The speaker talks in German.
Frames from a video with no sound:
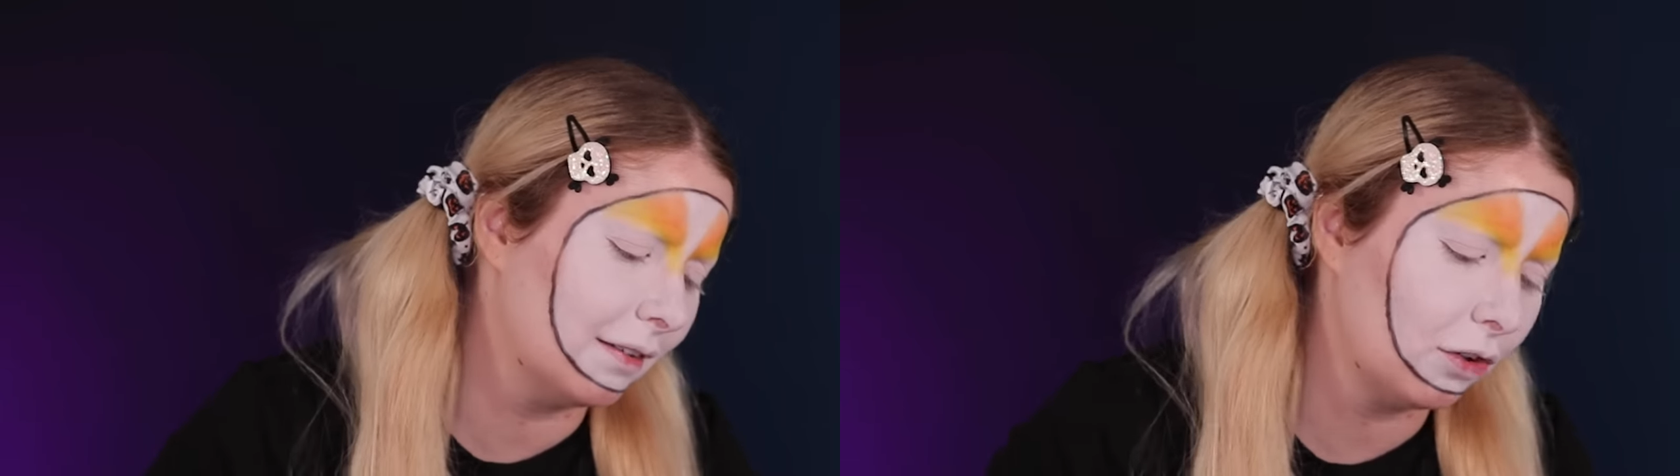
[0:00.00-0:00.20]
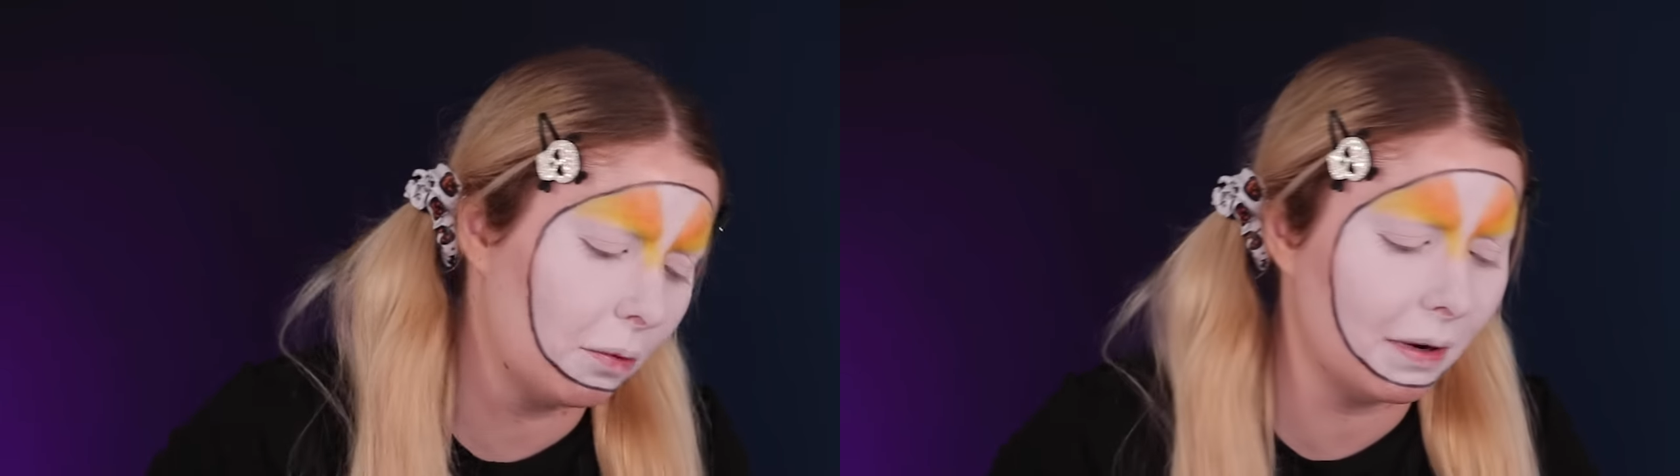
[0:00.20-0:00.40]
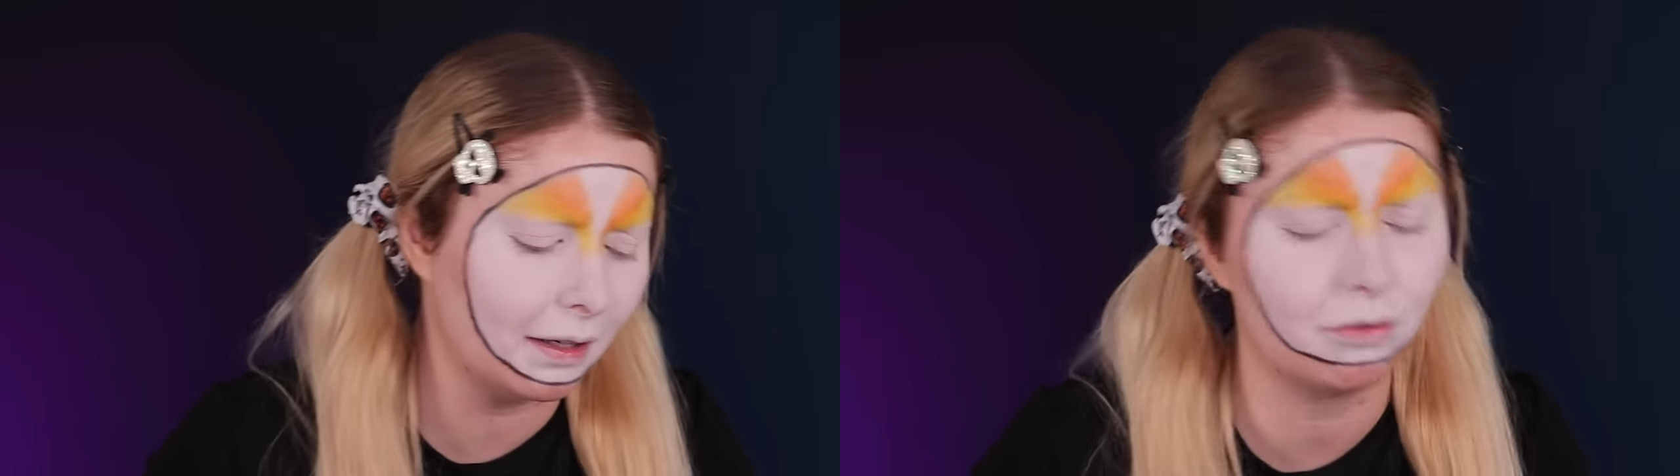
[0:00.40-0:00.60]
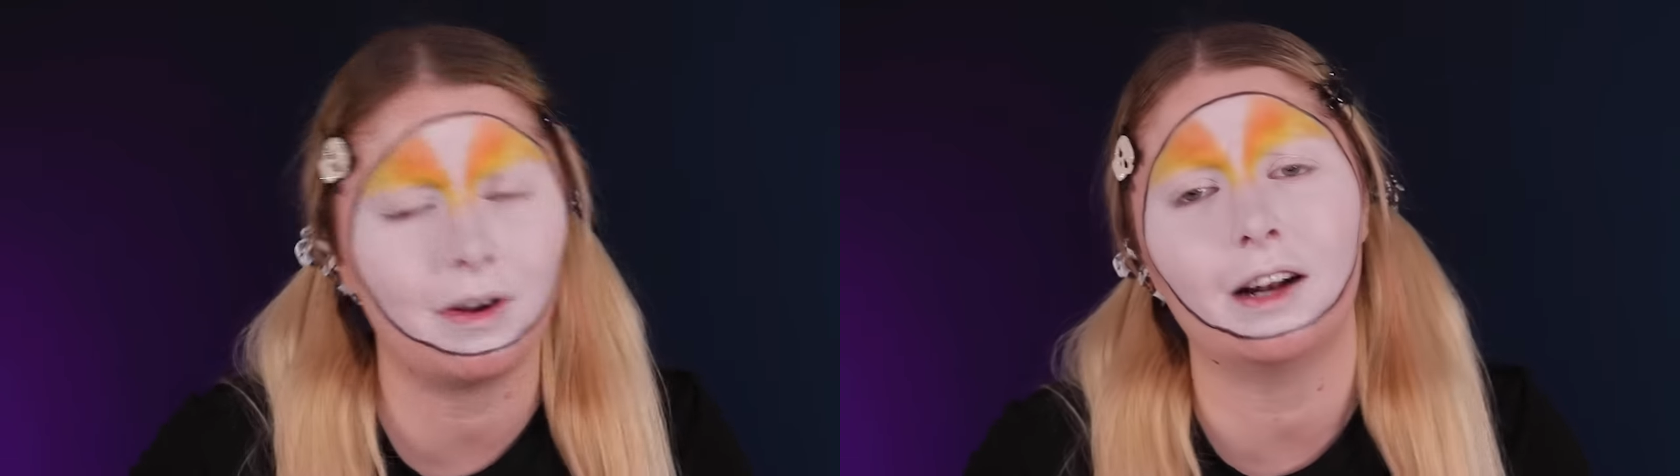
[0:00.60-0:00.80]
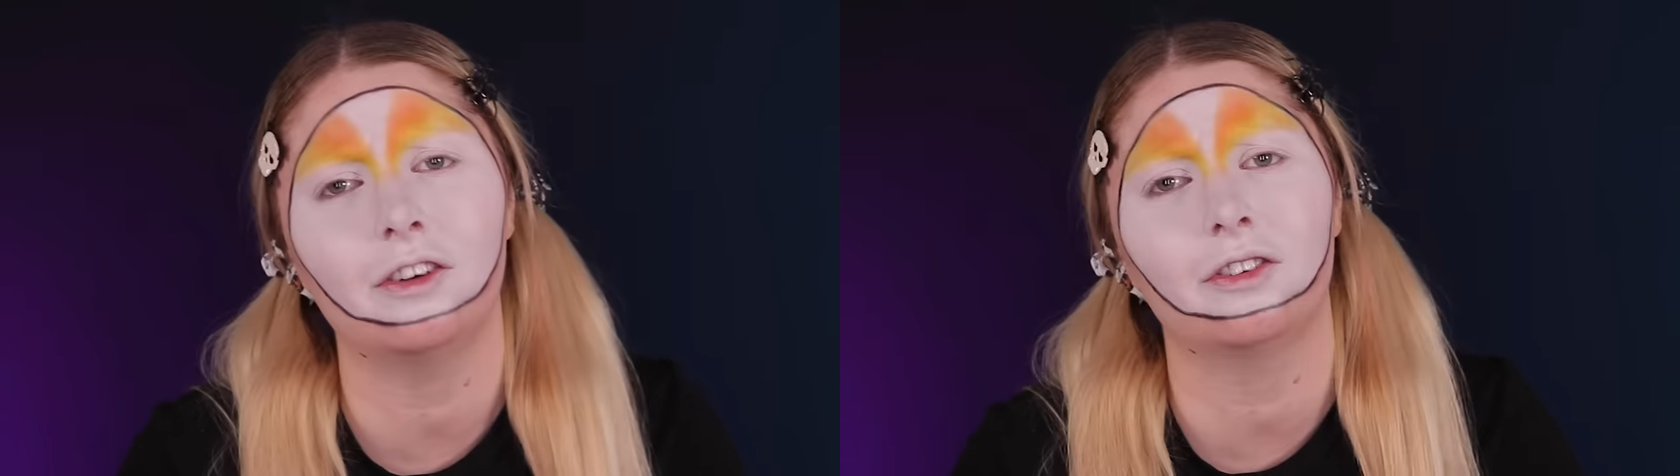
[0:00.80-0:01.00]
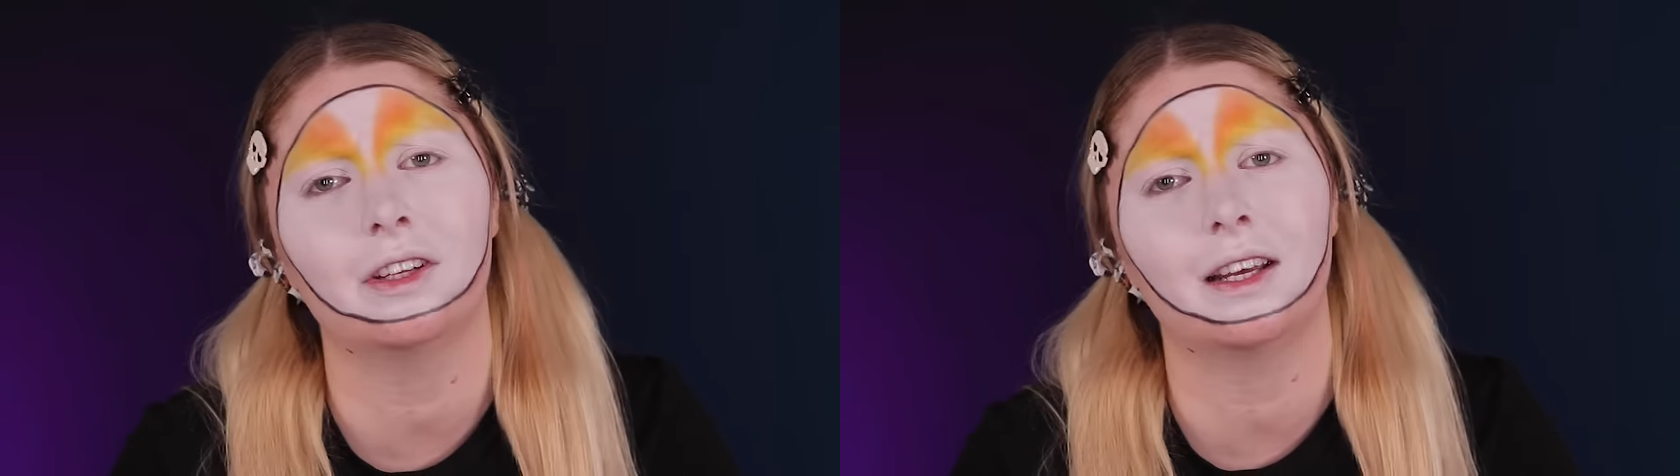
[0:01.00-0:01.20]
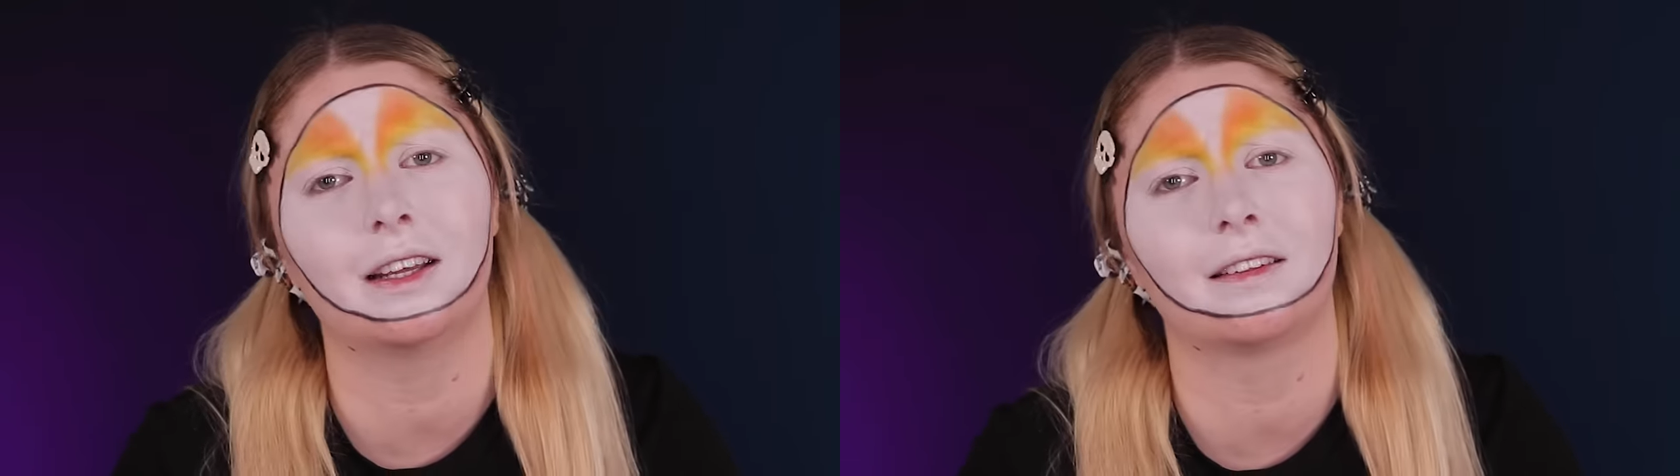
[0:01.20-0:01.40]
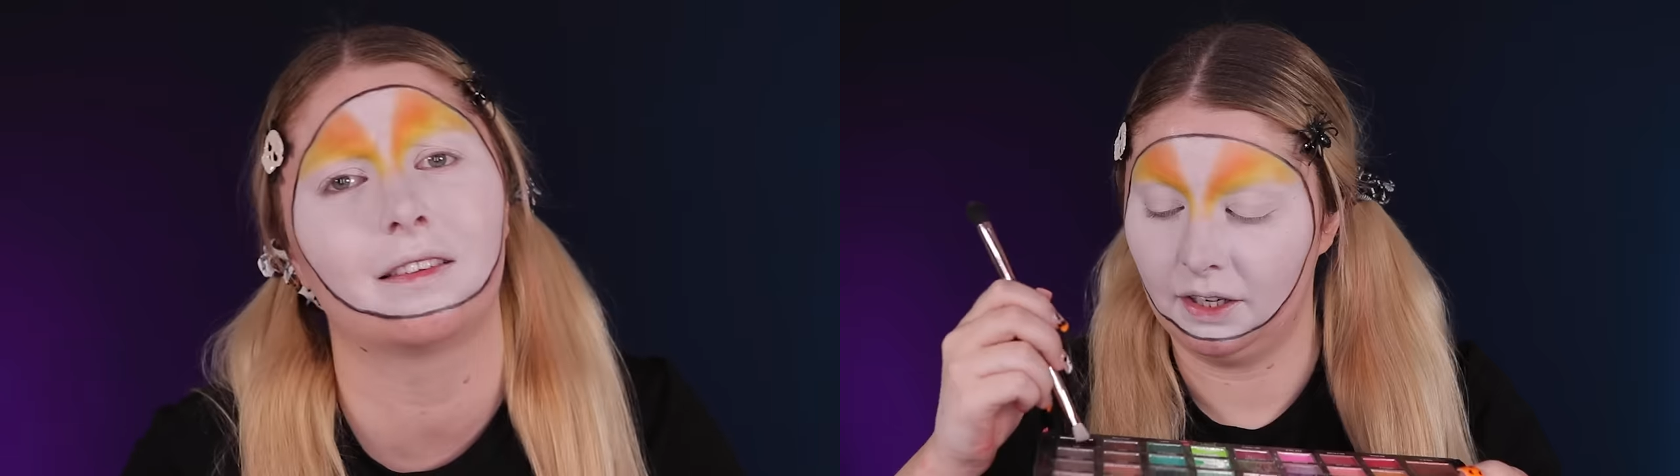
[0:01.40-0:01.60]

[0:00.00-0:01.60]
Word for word: Das ist komplett falsch jetzt.